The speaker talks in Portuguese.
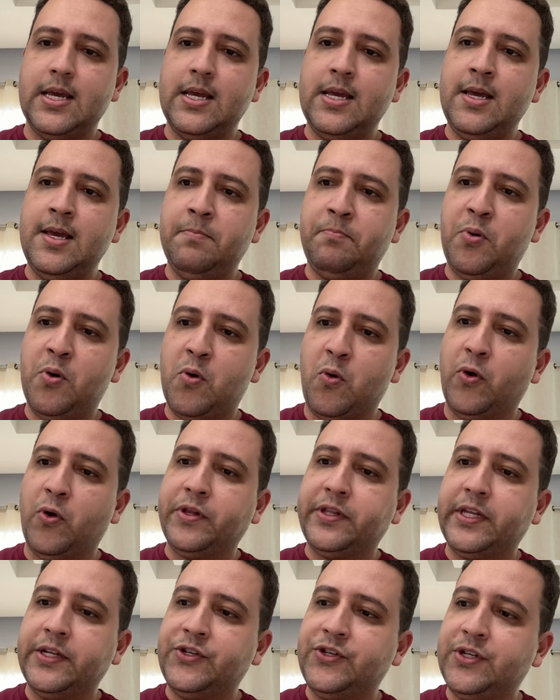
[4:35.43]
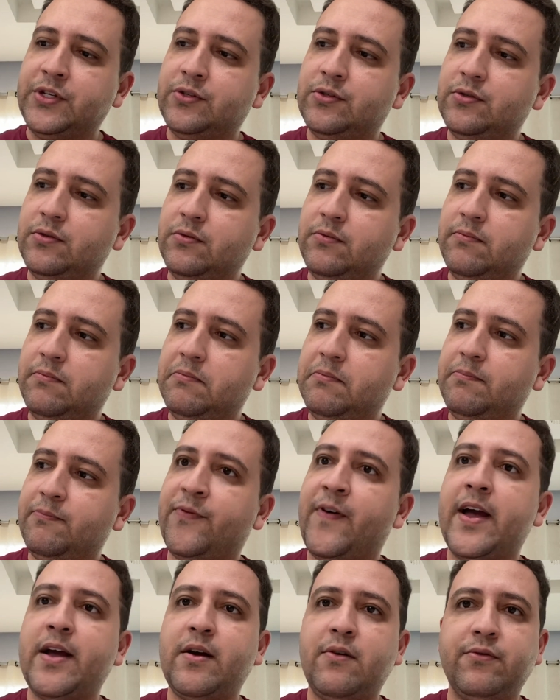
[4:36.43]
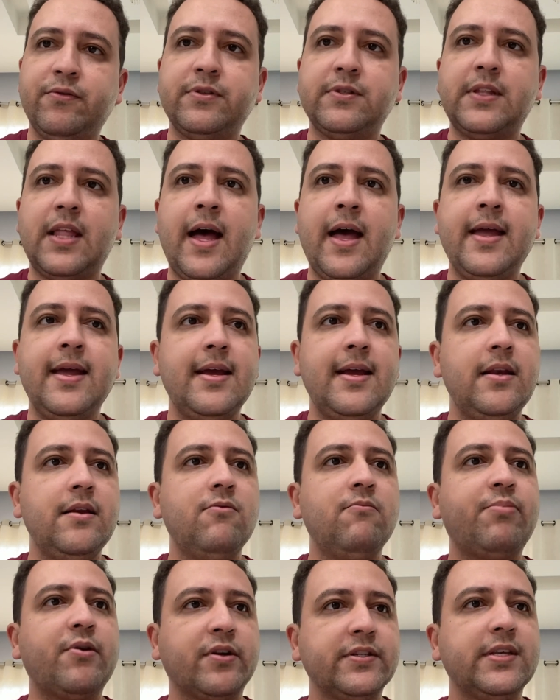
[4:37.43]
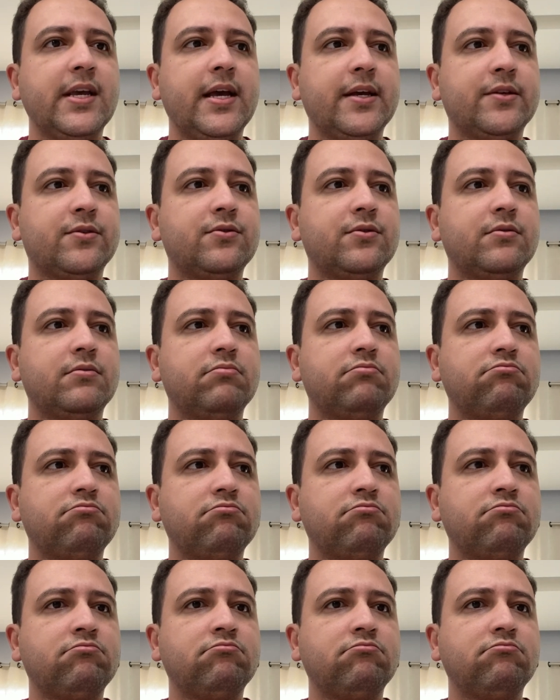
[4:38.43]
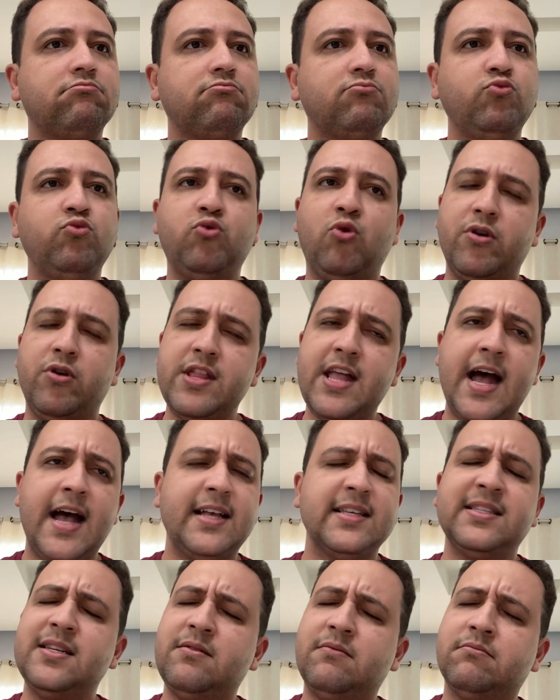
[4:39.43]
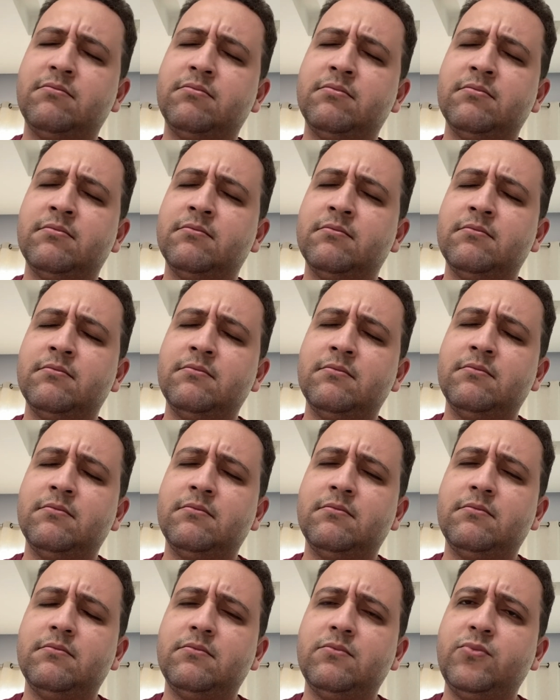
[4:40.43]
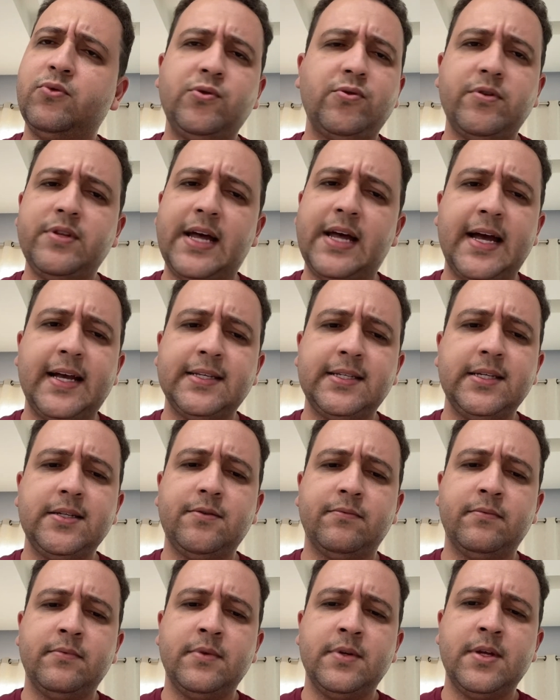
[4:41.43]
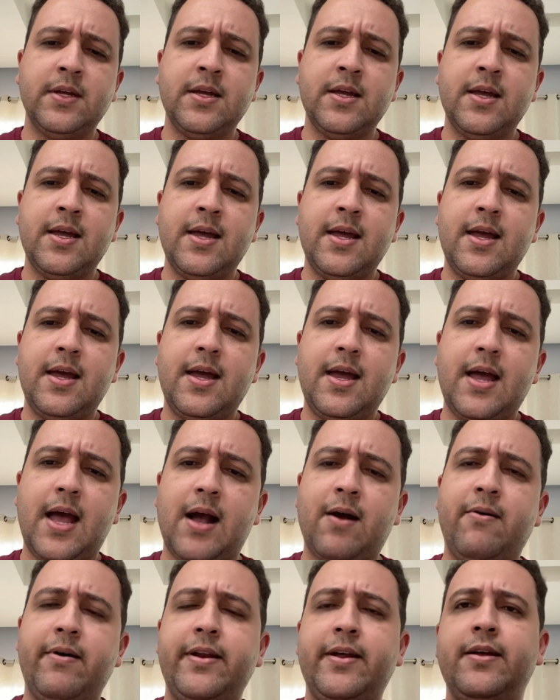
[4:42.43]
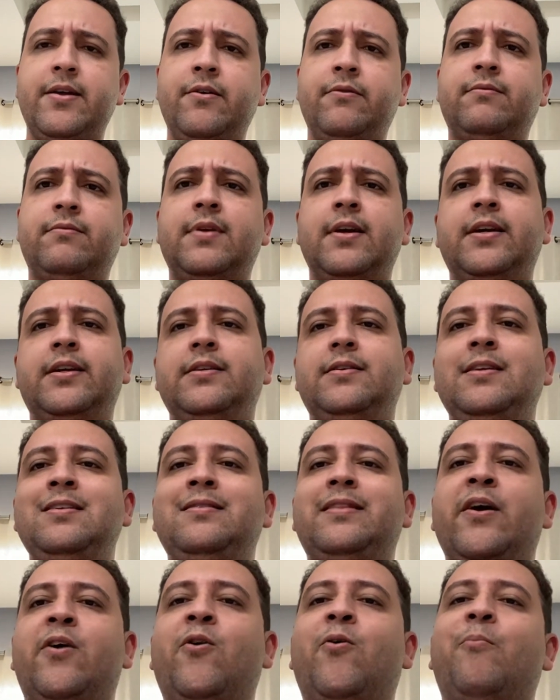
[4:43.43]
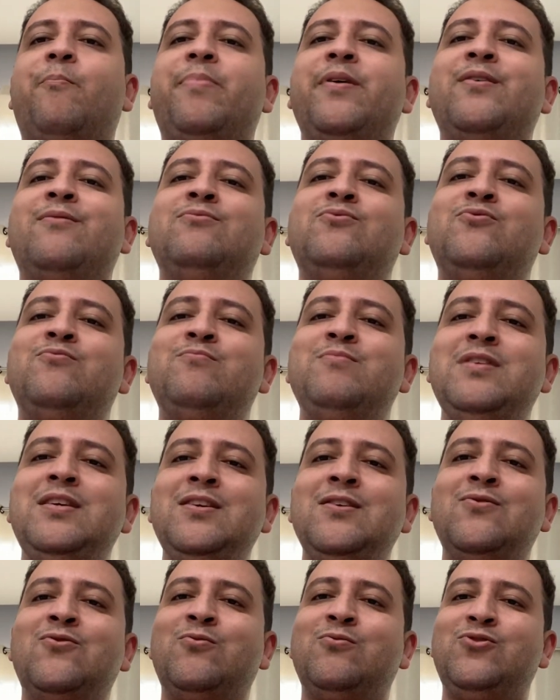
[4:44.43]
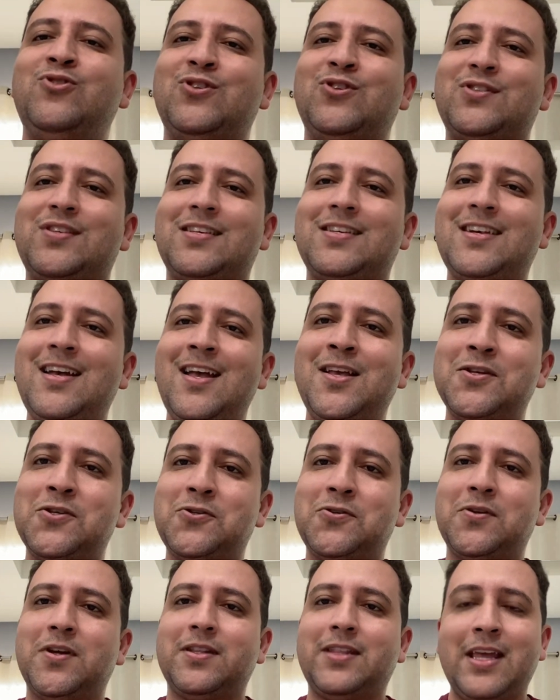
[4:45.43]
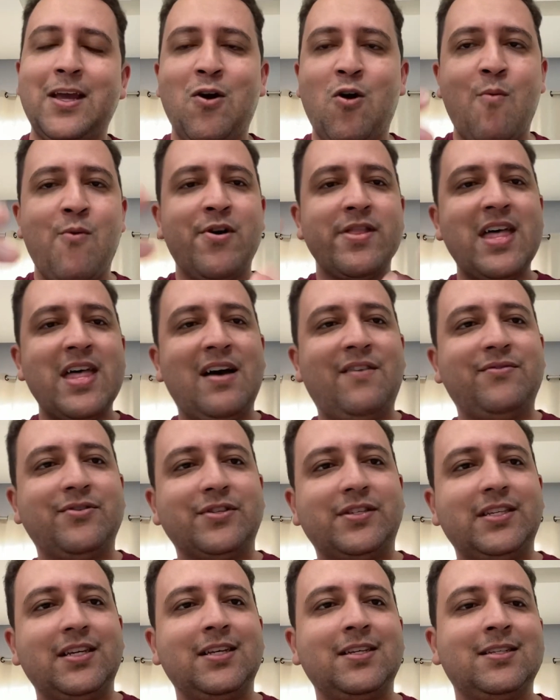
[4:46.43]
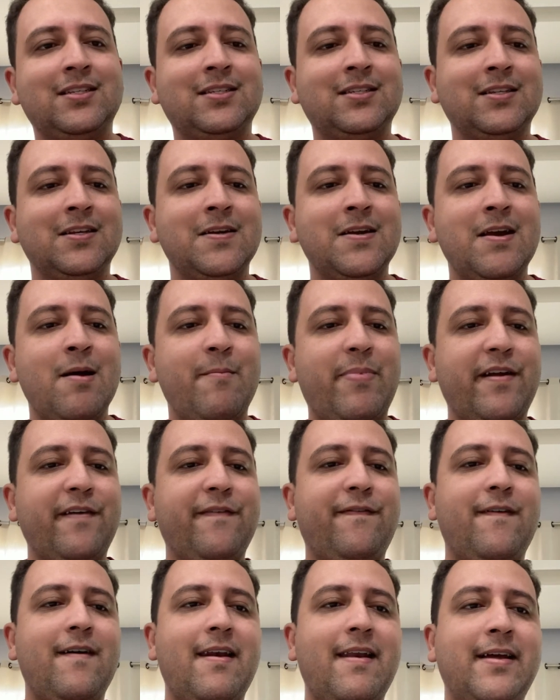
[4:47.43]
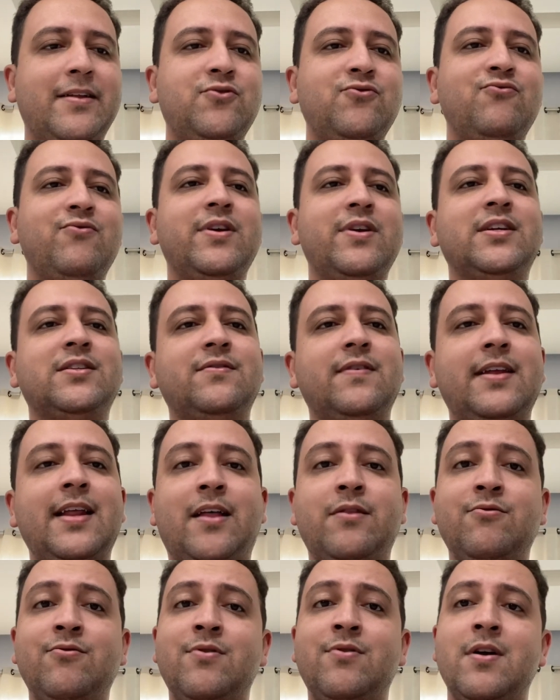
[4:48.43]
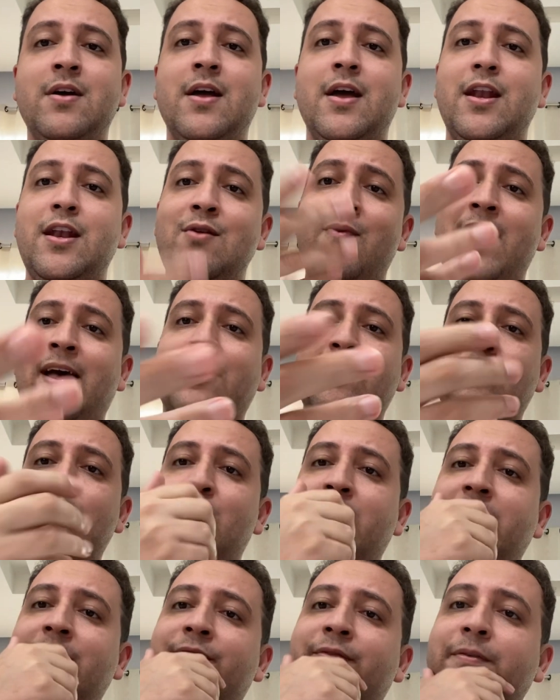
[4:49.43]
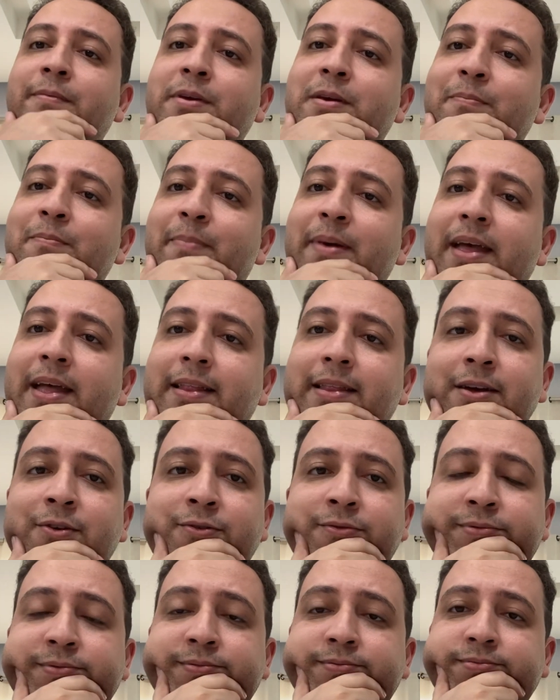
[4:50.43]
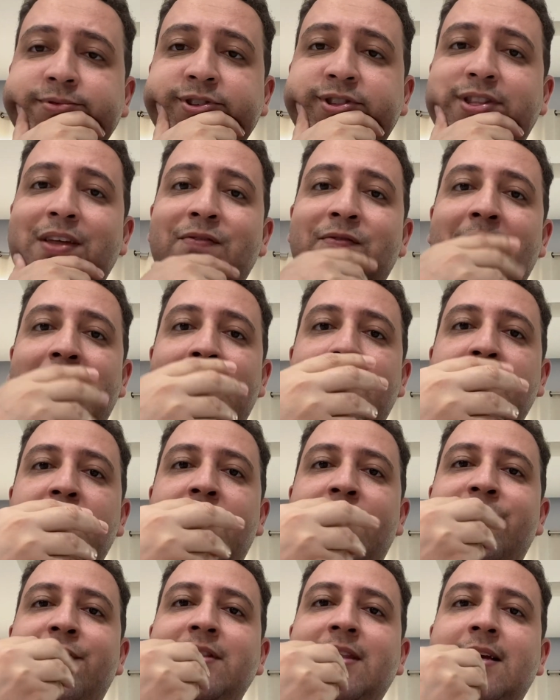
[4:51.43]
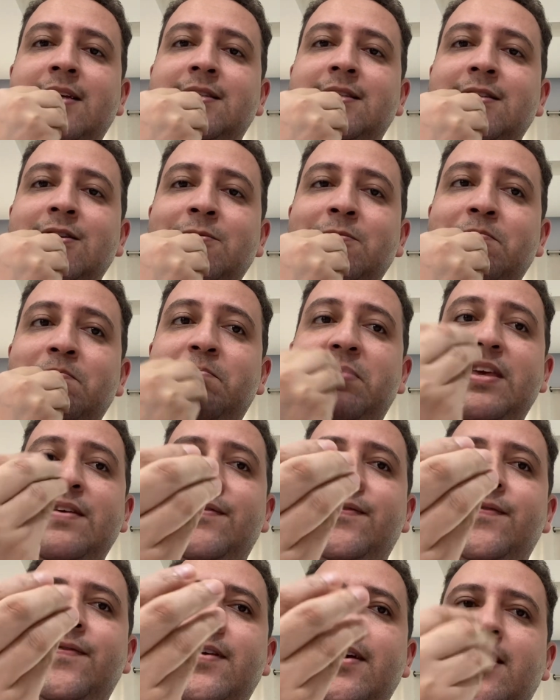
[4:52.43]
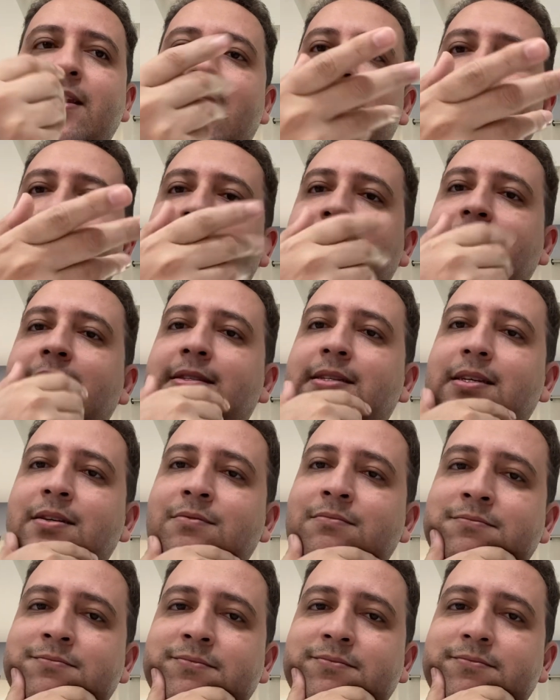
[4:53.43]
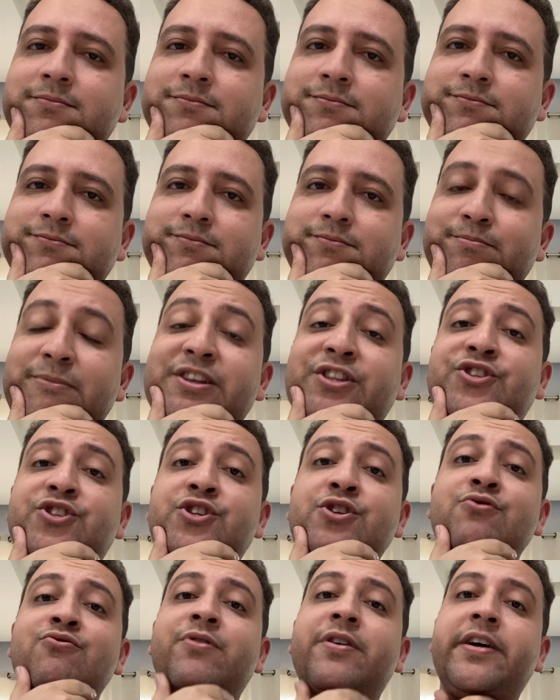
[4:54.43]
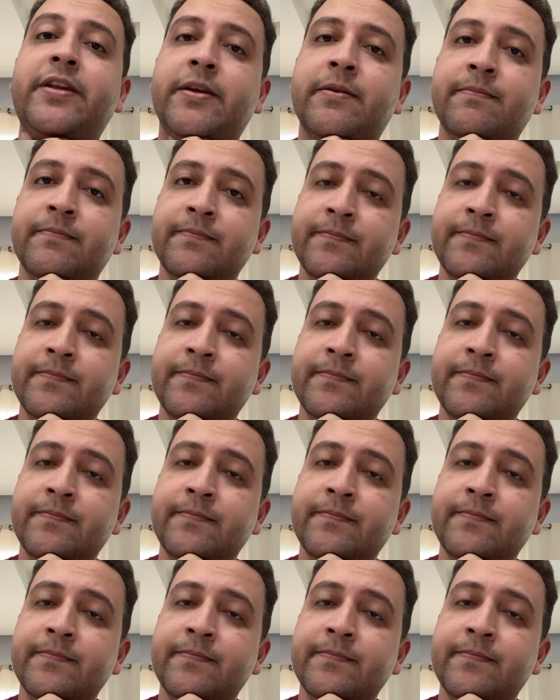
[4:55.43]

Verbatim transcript: E por conta disso, vai custar a ele um processo. Com toda razão. Com toda razão. Agora, eu ter que interromper um domingo, descanso, até incomodar vocês, para falar de um ex-vereador, não é à toa que, foi, que perdeu, que teve uma, uma votação pífia na reeleição, medíocre.